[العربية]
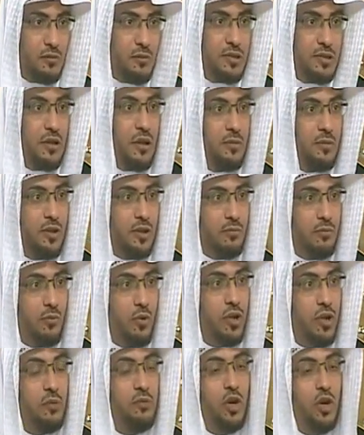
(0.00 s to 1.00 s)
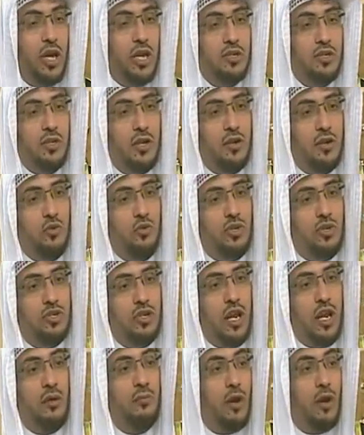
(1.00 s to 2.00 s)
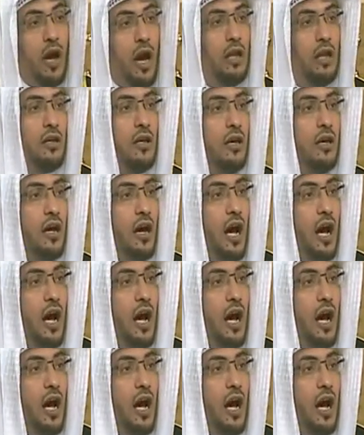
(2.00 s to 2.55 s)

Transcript: بسبب ذنب والنبي عليه الصلاة والسلام قال